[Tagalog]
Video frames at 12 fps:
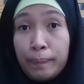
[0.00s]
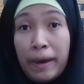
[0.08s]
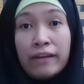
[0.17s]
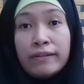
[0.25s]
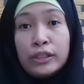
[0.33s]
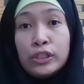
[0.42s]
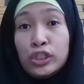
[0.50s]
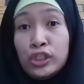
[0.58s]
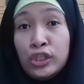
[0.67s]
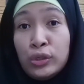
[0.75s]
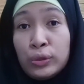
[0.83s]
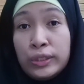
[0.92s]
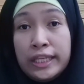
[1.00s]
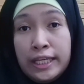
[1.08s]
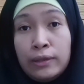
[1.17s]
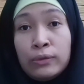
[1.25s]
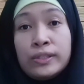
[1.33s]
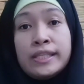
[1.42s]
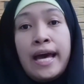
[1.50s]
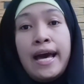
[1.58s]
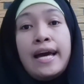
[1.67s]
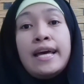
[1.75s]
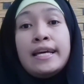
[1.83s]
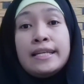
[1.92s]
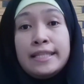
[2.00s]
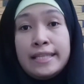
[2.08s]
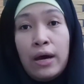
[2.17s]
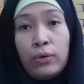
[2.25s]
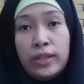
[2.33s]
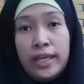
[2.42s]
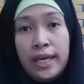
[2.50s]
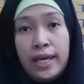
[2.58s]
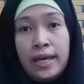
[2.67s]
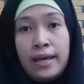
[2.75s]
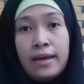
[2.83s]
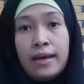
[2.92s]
marriage nyo dito sa Saudi.